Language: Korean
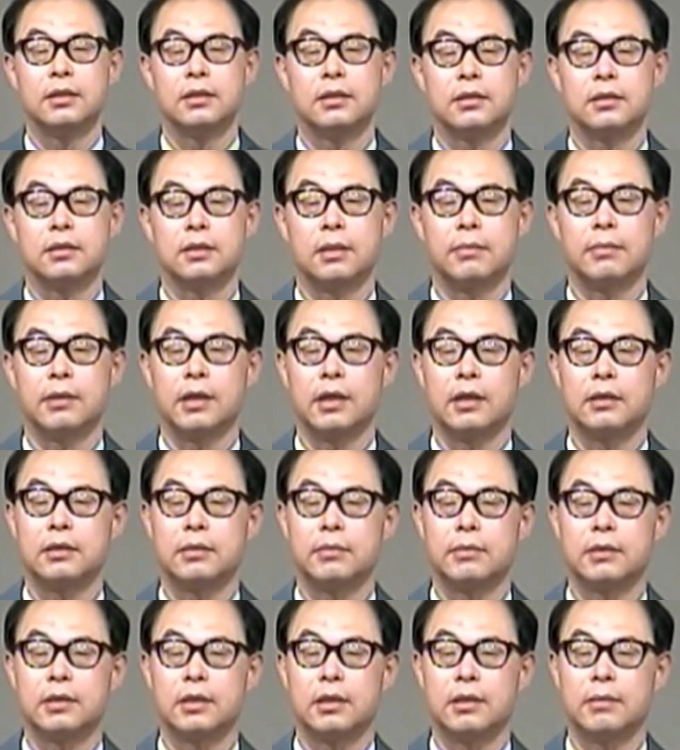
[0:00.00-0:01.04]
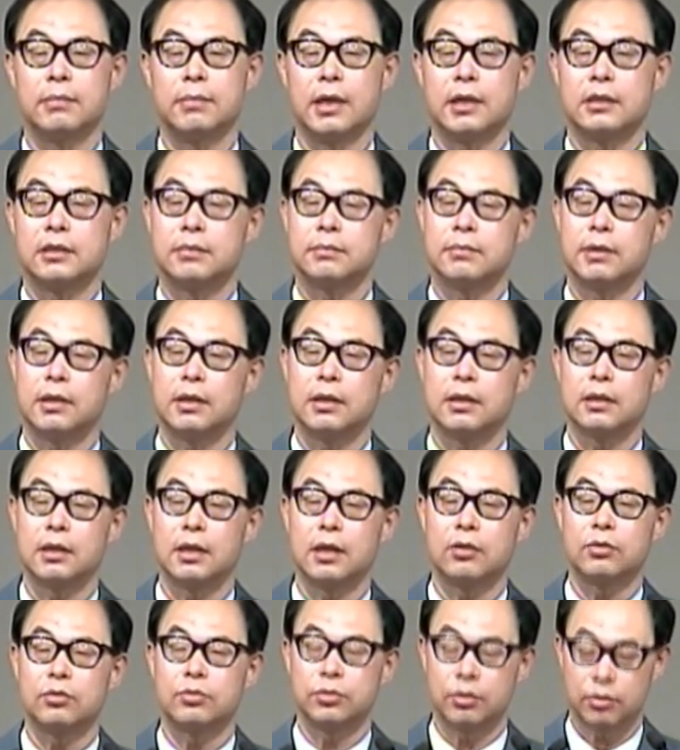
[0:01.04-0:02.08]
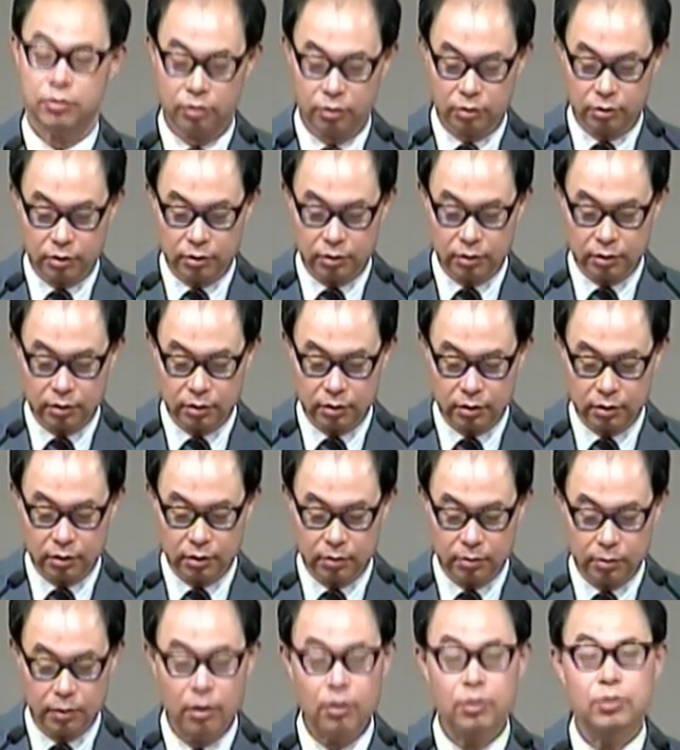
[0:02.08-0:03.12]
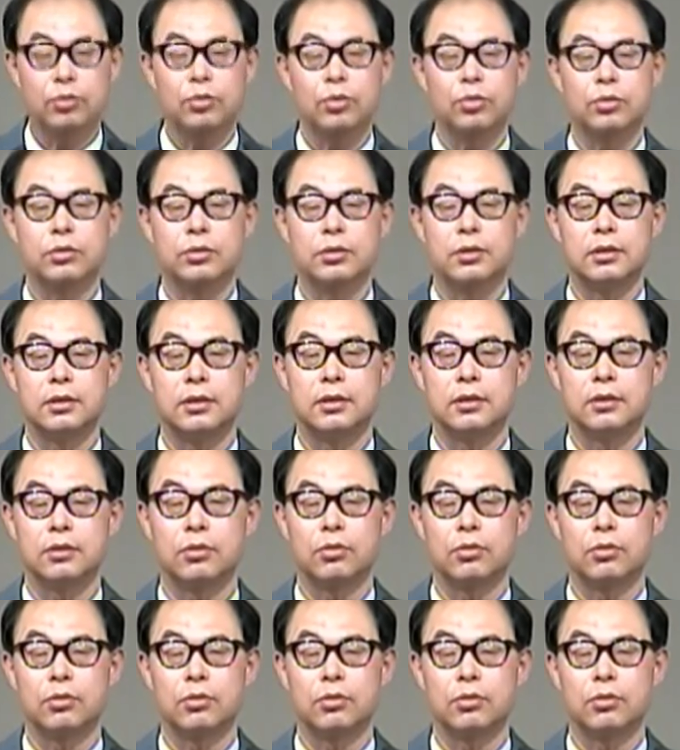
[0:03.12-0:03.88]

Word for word: 그 대만 갈 때마다 마지막 하루 정도는 그 명소들